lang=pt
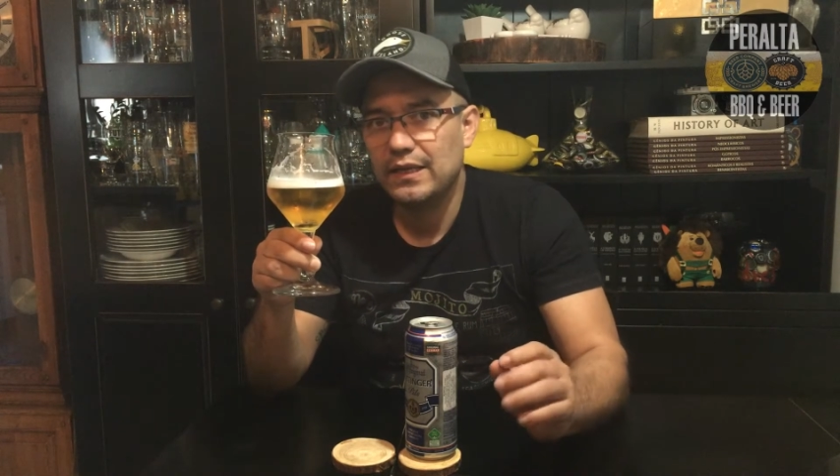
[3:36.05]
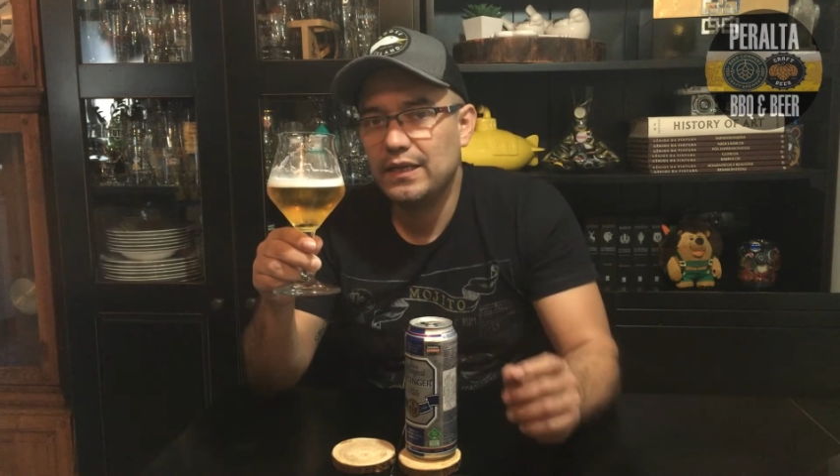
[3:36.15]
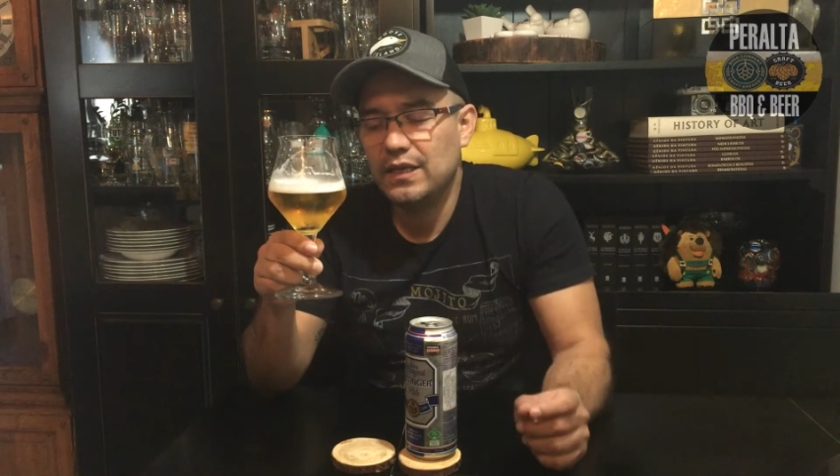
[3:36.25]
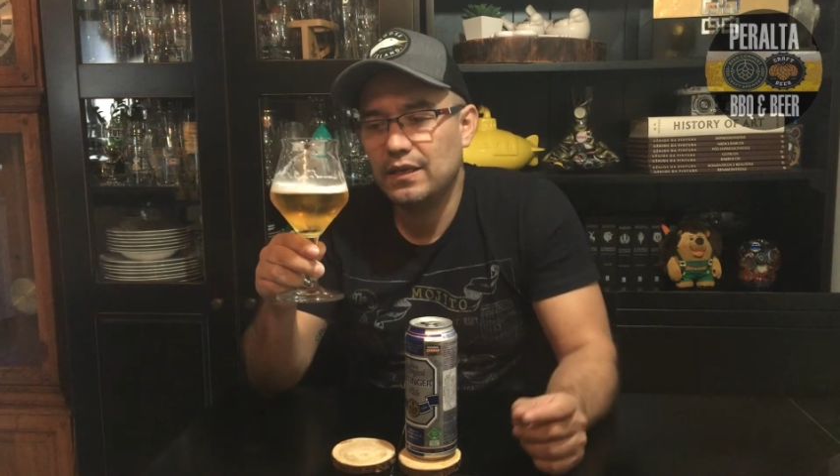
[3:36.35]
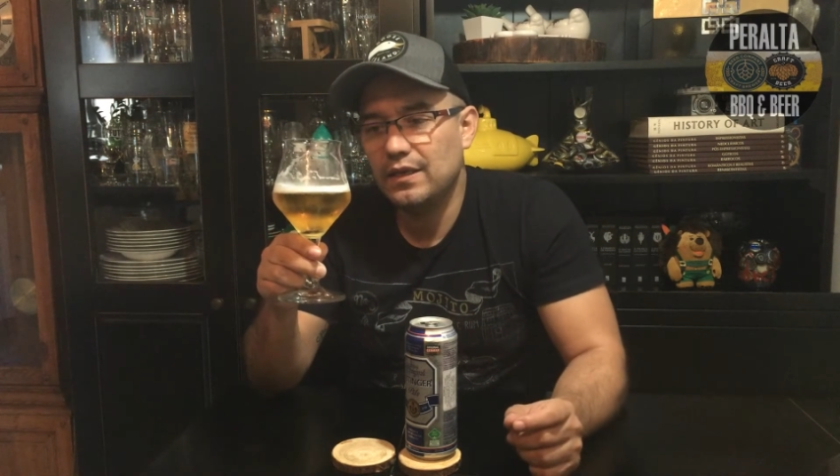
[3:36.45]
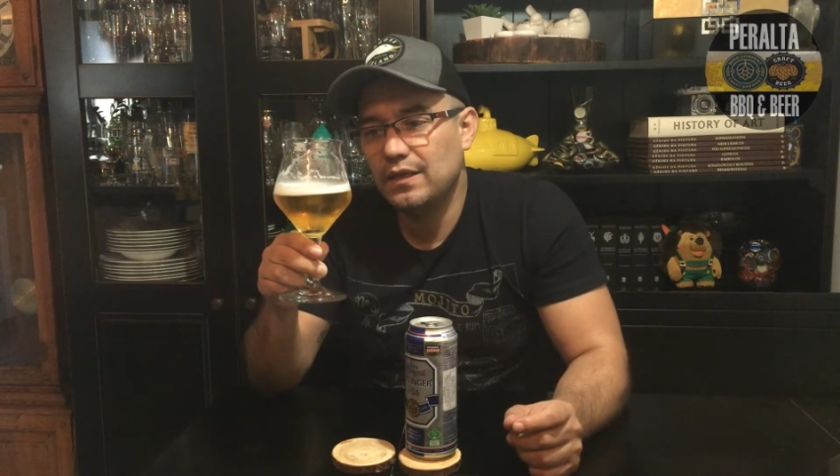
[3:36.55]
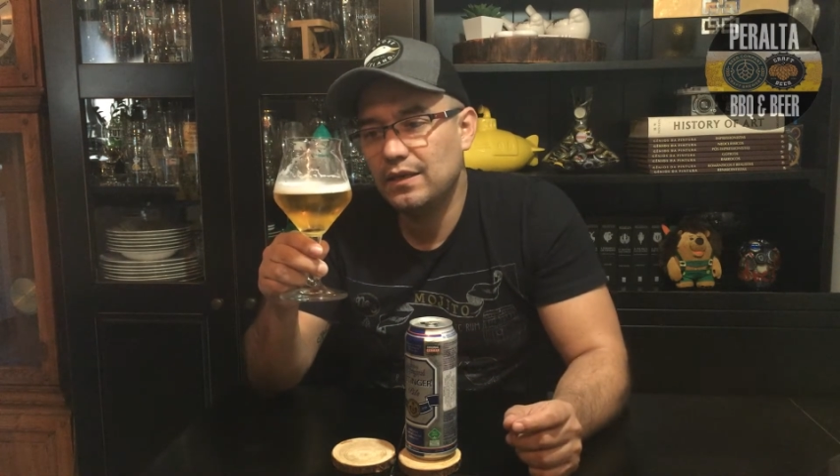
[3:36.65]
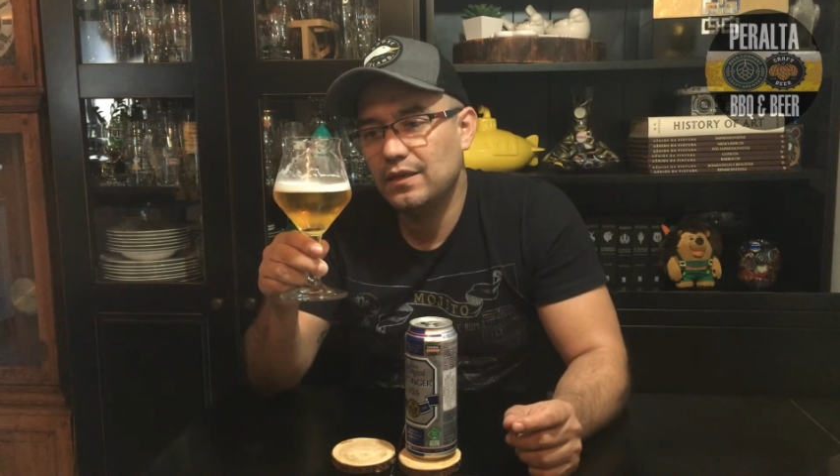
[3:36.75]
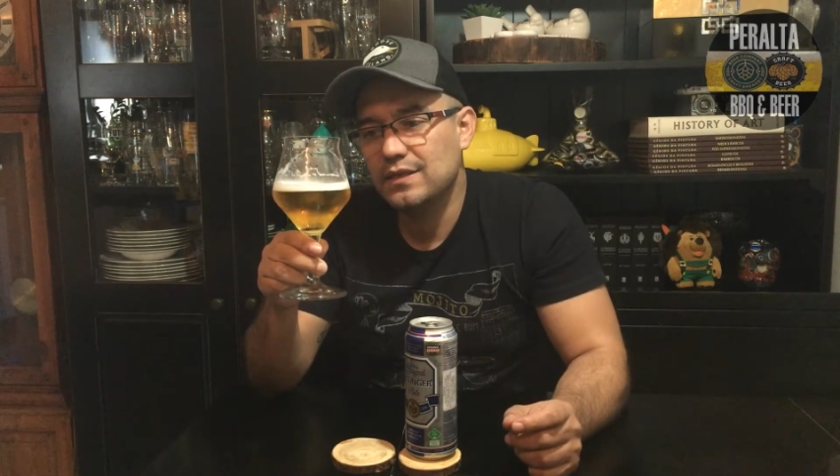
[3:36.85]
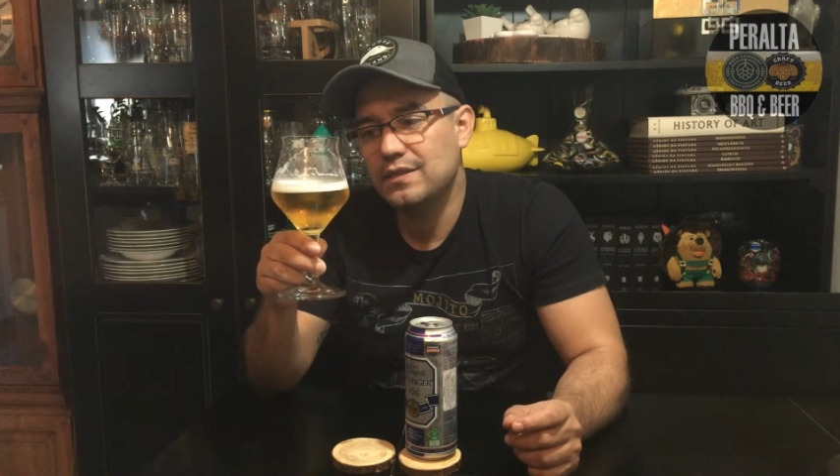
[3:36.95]
E,
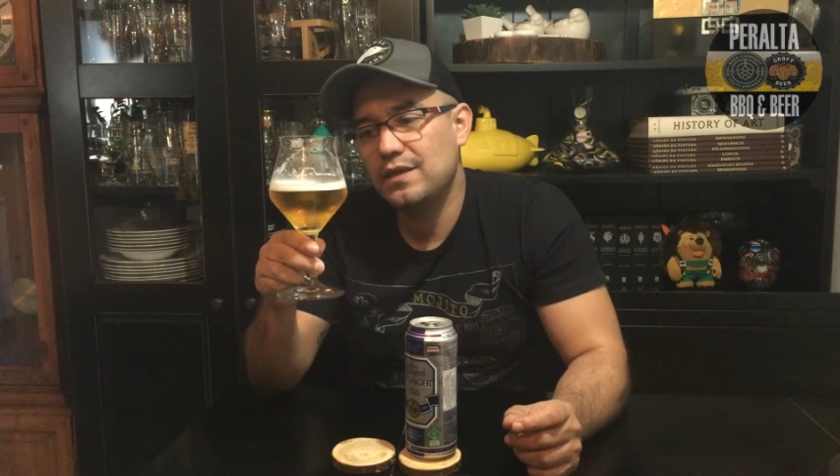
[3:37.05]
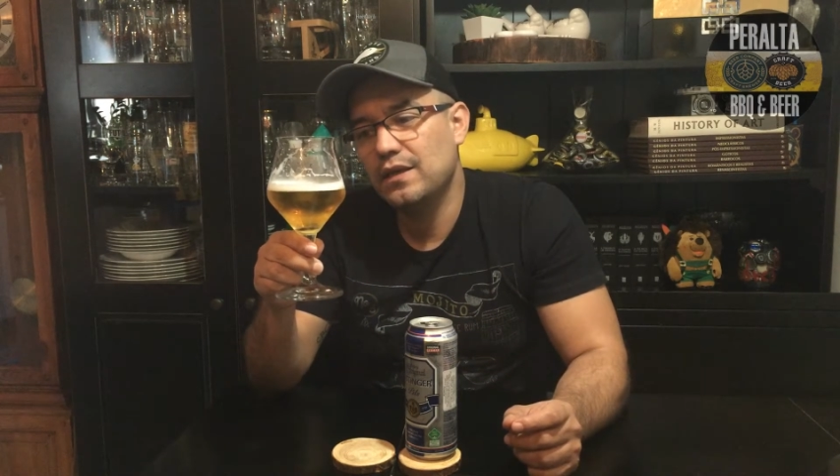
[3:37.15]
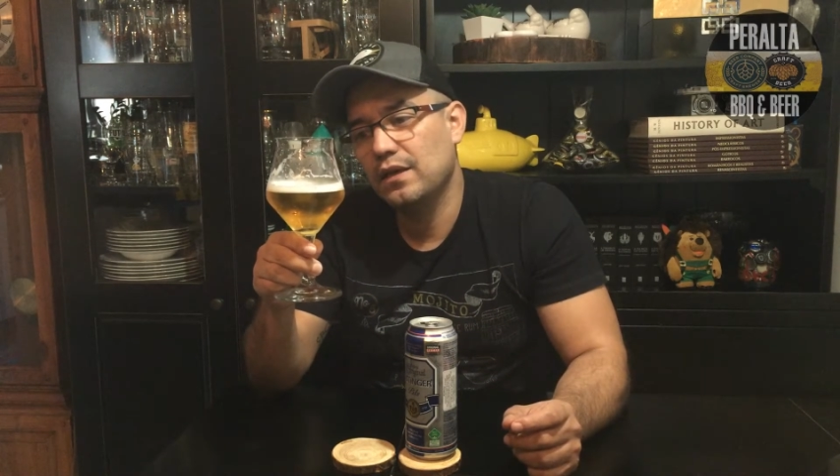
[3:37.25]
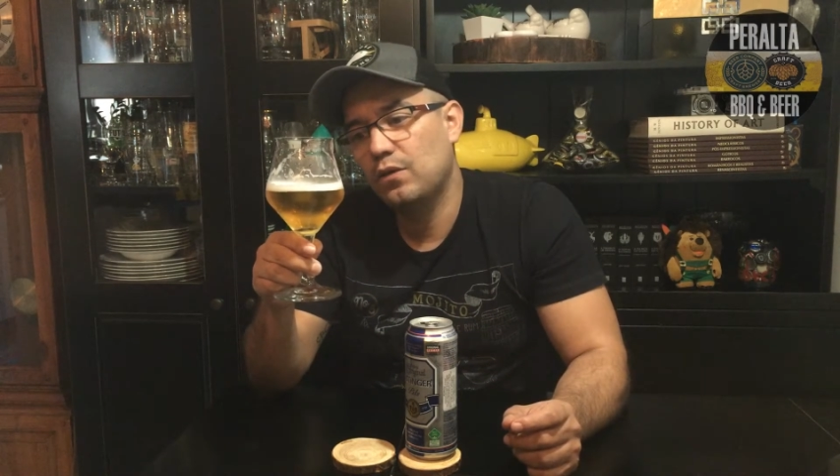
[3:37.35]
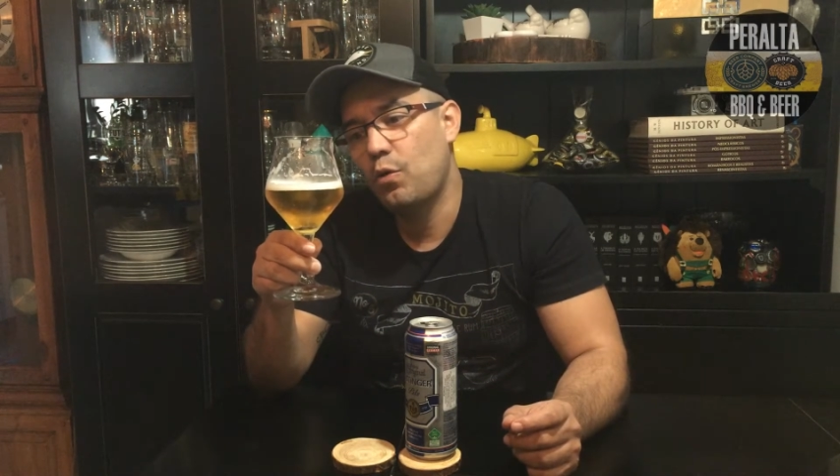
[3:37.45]
e, e, assim,